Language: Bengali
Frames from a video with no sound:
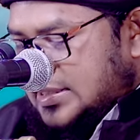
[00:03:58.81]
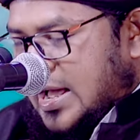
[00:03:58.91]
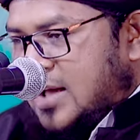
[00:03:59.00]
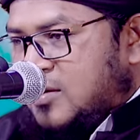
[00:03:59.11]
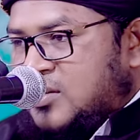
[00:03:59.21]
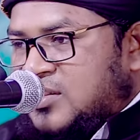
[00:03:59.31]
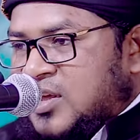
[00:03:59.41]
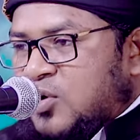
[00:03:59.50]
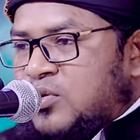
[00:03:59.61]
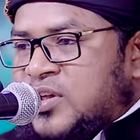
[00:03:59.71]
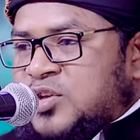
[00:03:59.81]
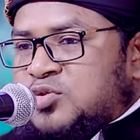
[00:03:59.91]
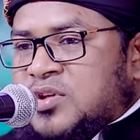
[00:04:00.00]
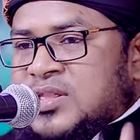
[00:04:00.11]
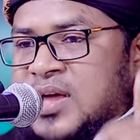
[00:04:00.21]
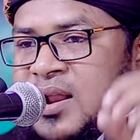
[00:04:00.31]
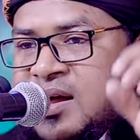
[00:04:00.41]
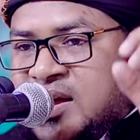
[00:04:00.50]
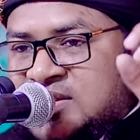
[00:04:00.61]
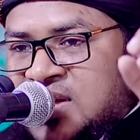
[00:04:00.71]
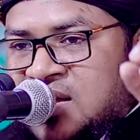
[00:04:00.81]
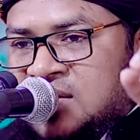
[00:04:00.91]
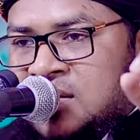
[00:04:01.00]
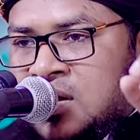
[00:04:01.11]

তার দেহ নিয়ে যদি দাঁড়ায়া যায়